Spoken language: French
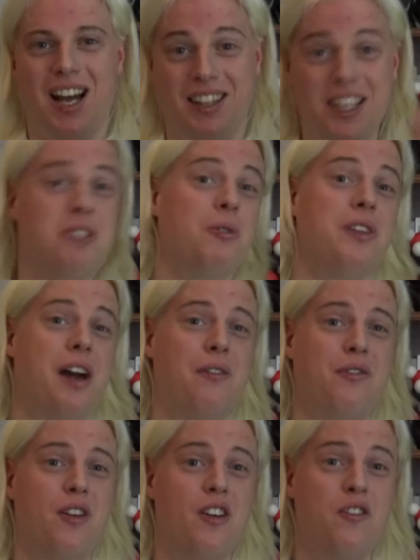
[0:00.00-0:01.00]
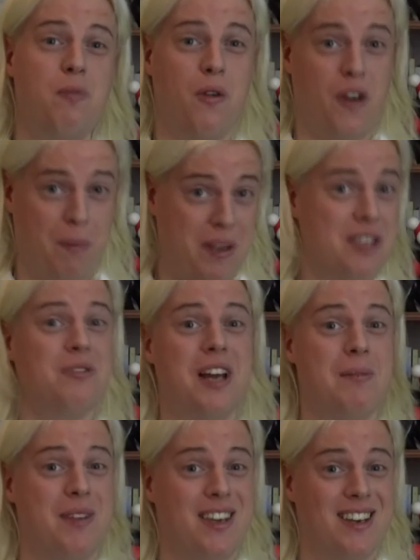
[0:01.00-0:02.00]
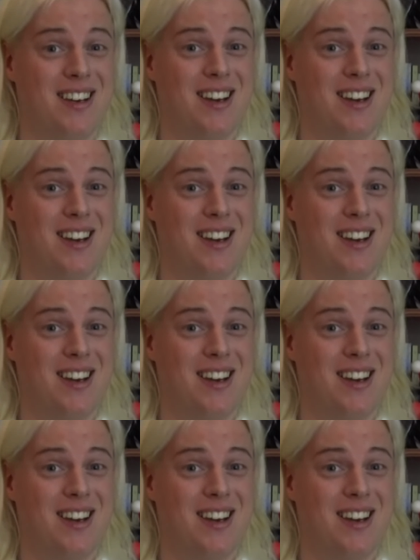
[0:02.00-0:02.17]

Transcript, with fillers: à détourner un fleuve pour faire passer son armée.